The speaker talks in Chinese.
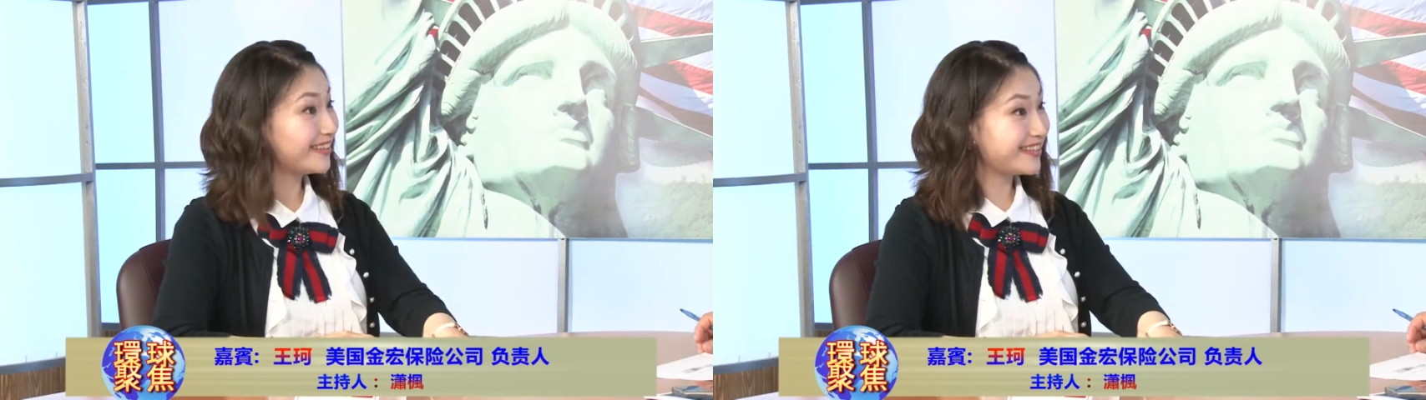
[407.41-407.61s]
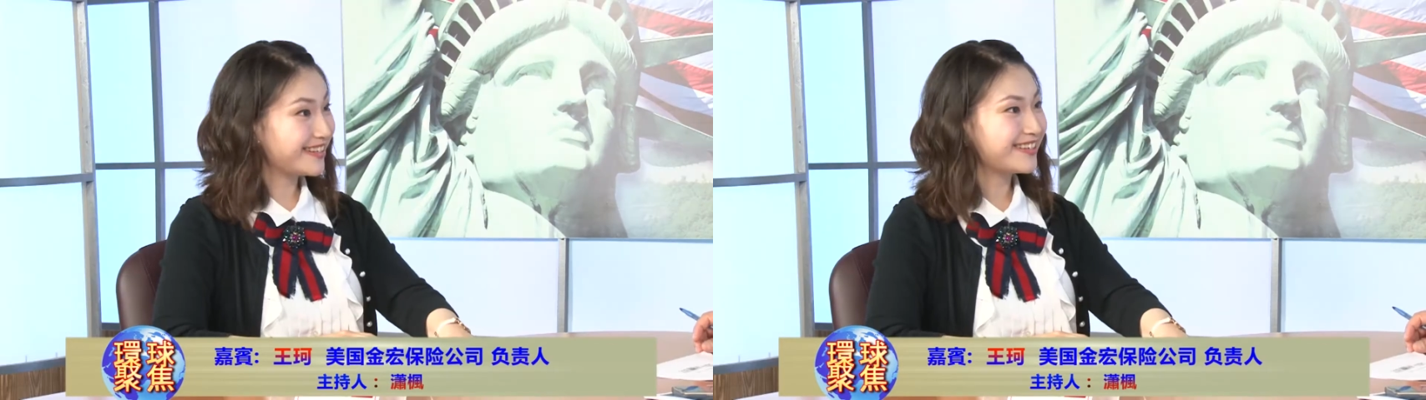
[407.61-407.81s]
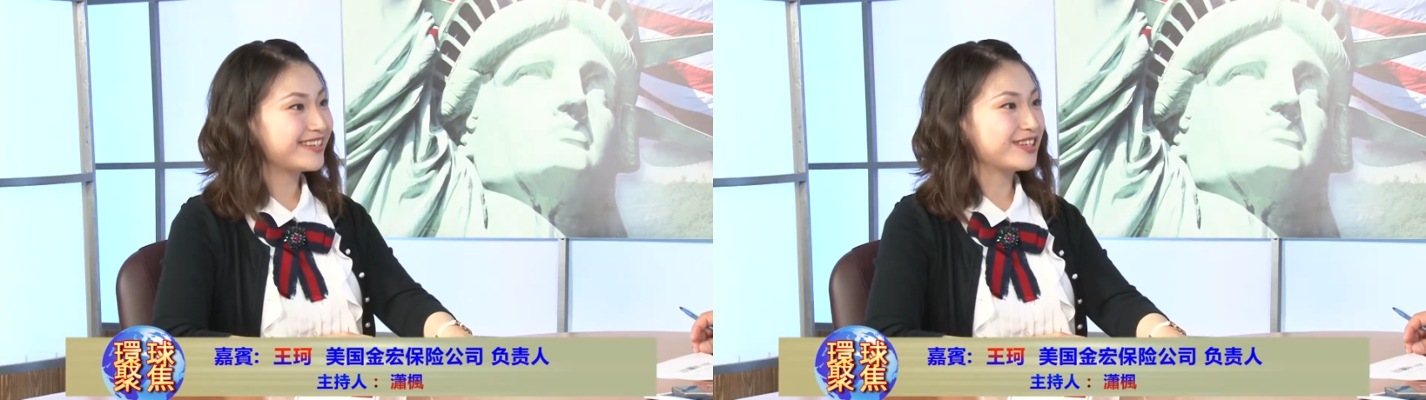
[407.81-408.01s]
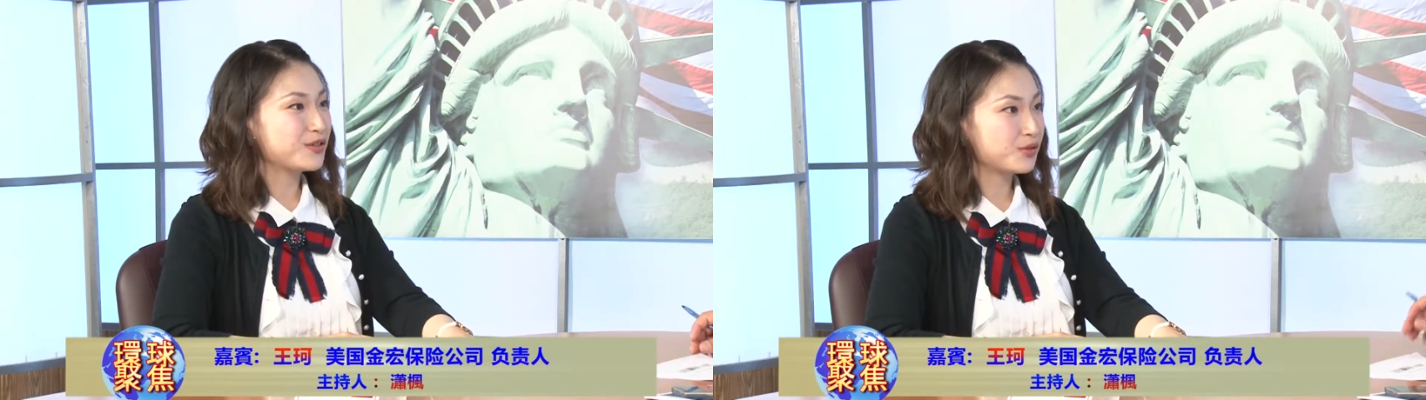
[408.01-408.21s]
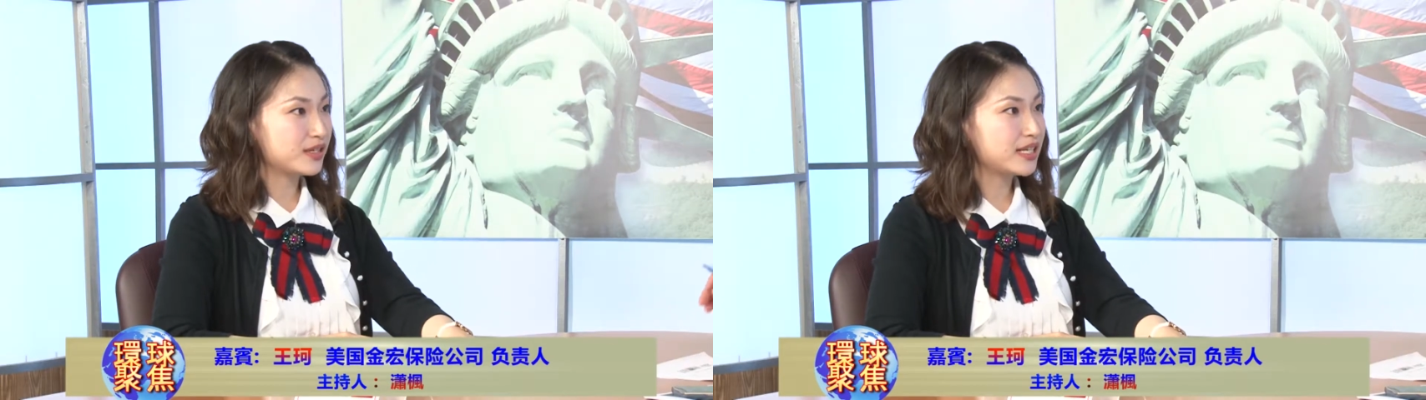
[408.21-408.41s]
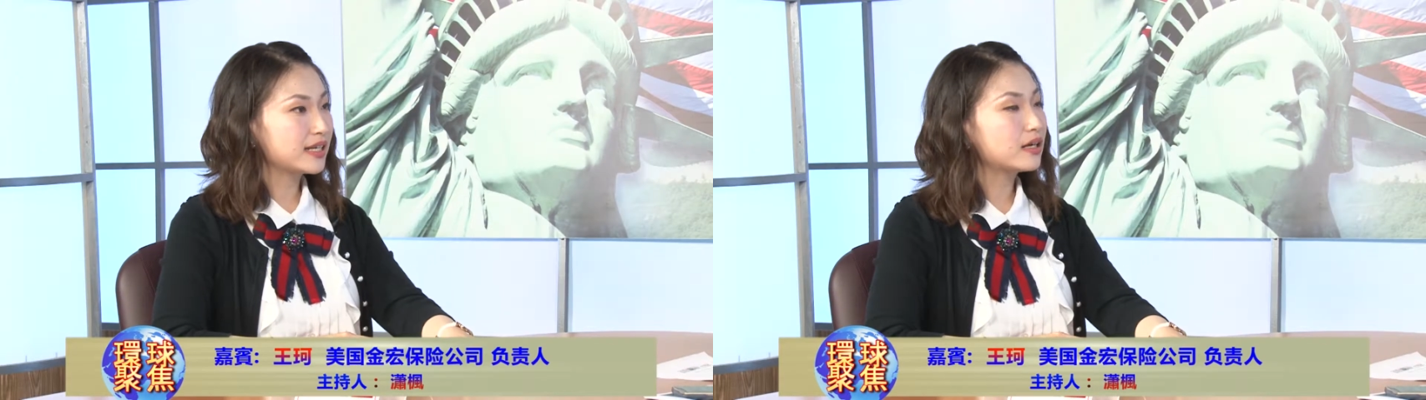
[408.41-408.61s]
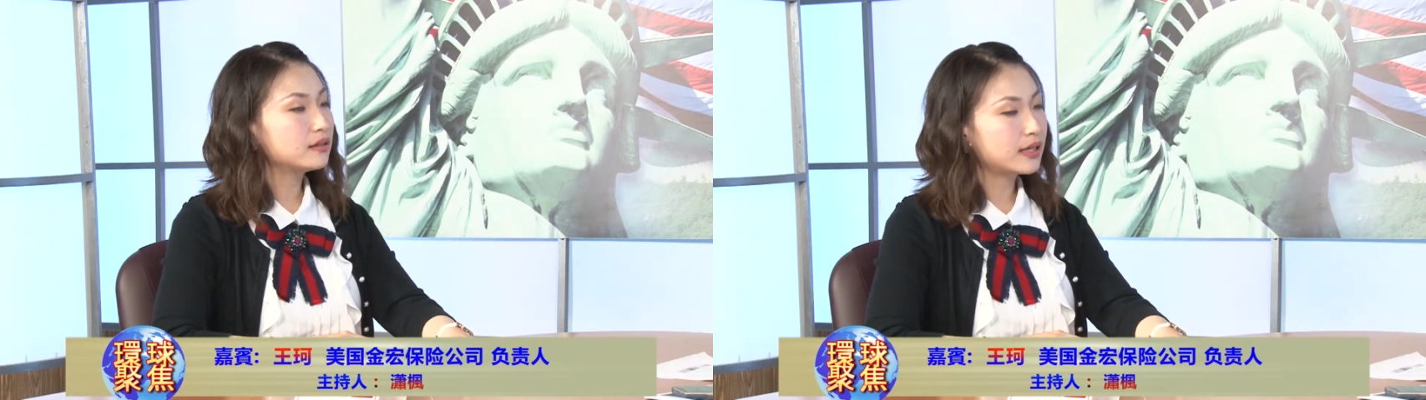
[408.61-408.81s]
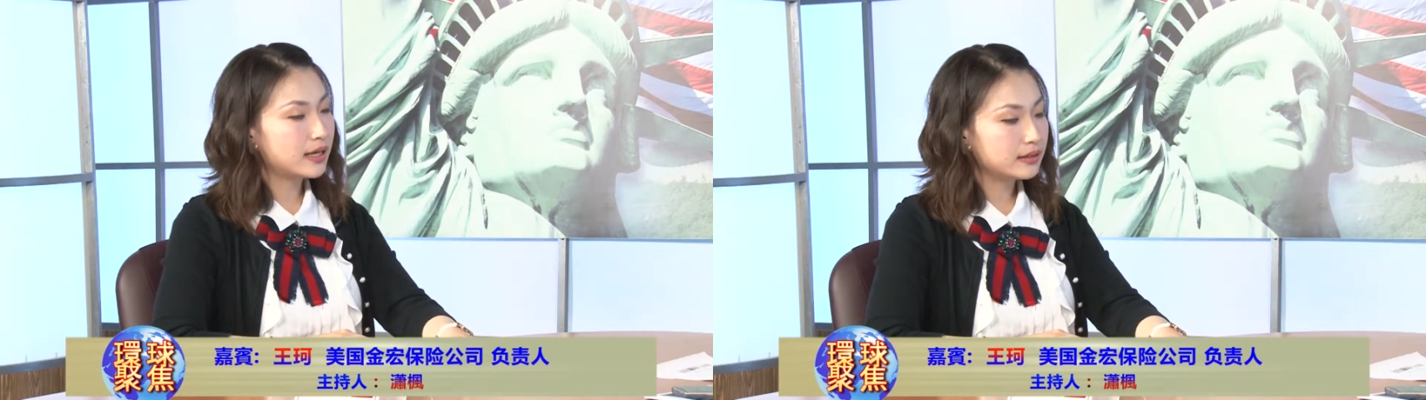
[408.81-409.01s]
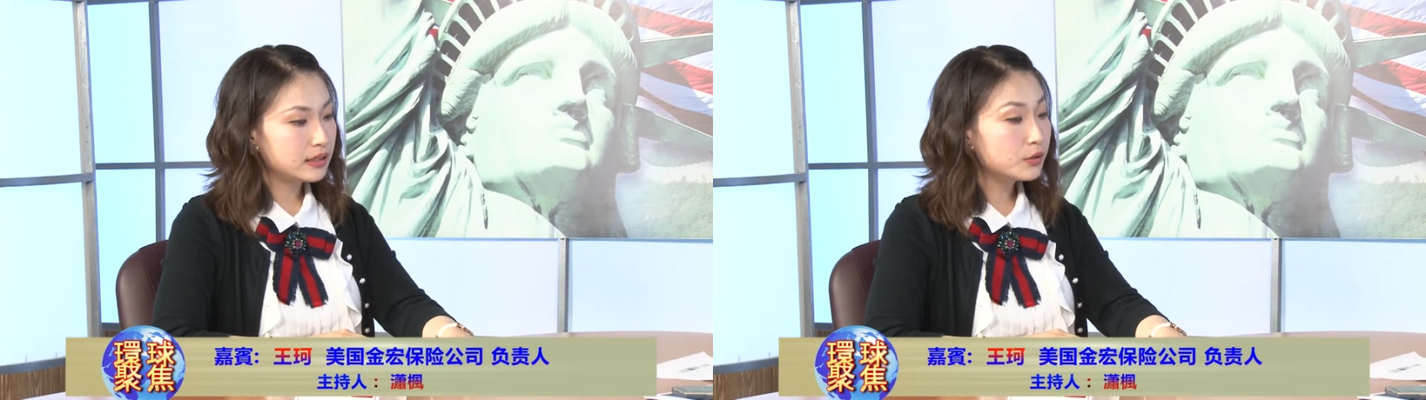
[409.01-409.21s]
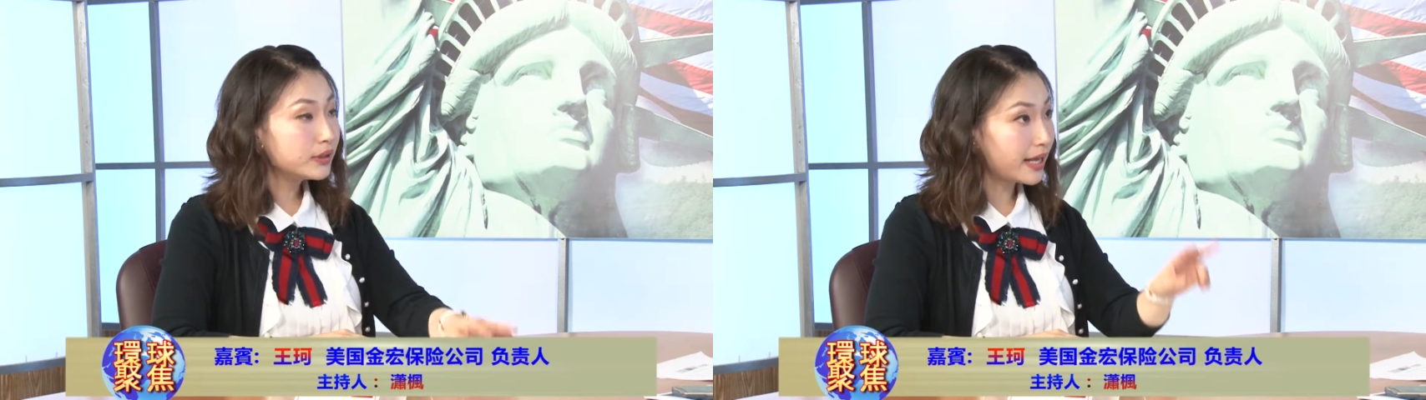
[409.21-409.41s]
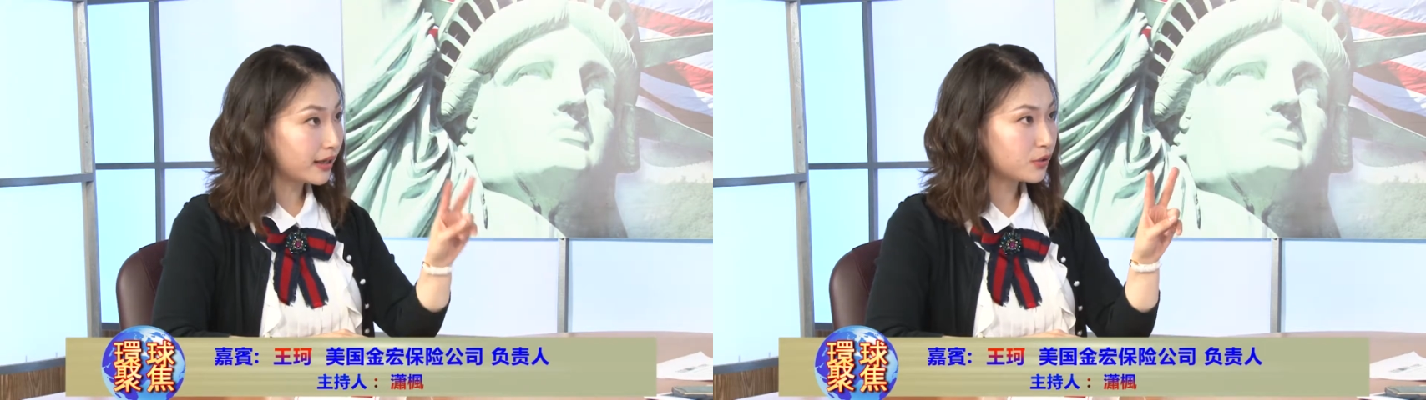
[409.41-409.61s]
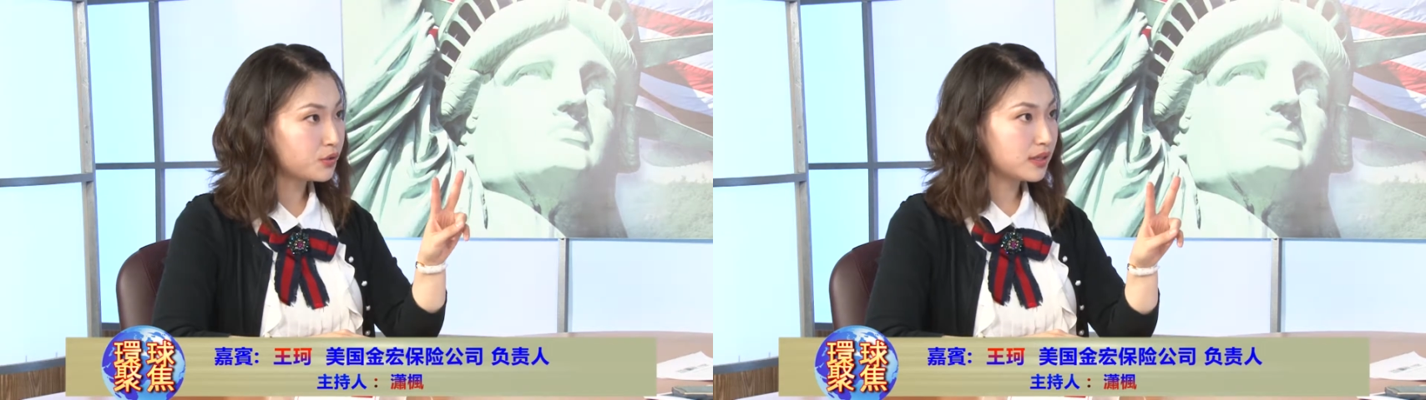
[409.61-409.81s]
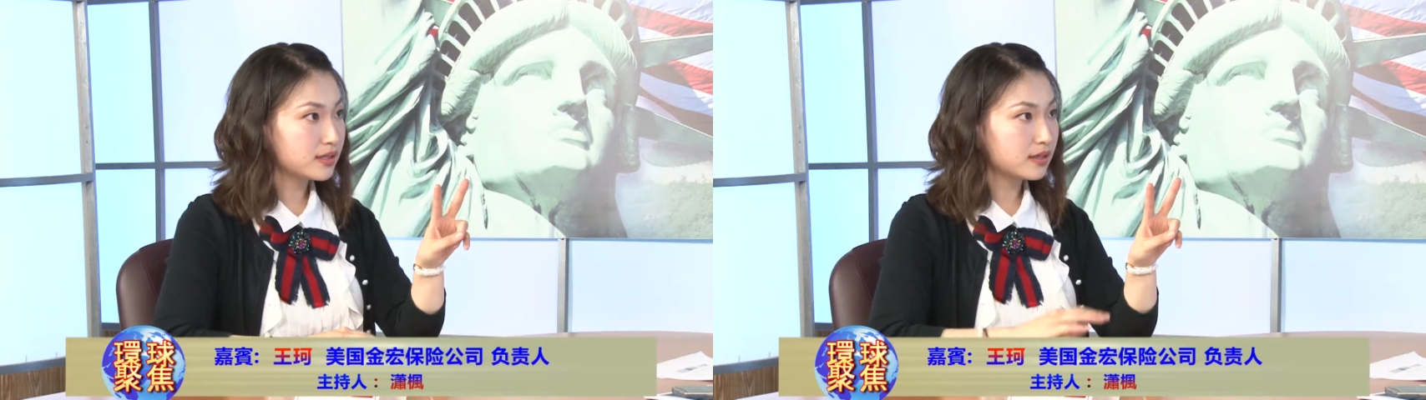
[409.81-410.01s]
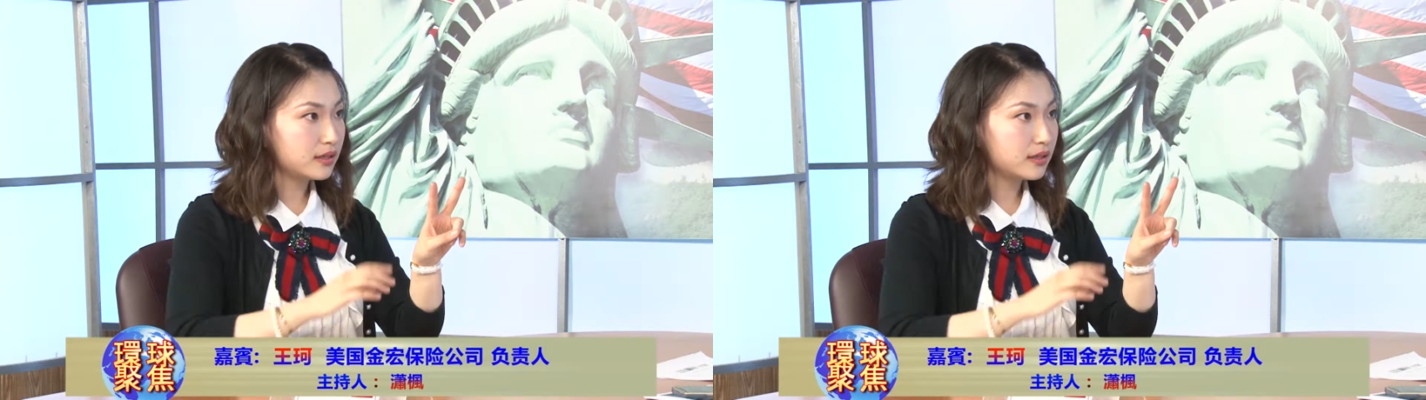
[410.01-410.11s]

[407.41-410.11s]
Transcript: 件事情就是这个。那您有两个选择，